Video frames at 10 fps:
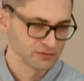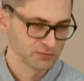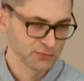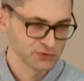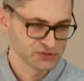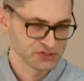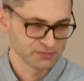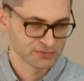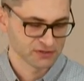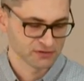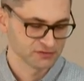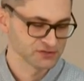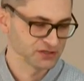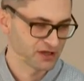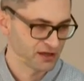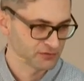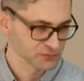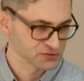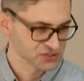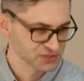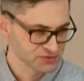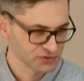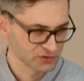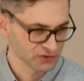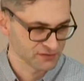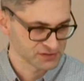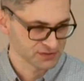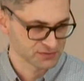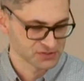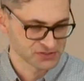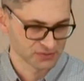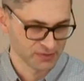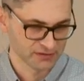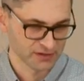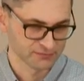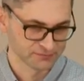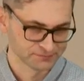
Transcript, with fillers: musimy, że ja muszę się przygotować na przyjście Pana.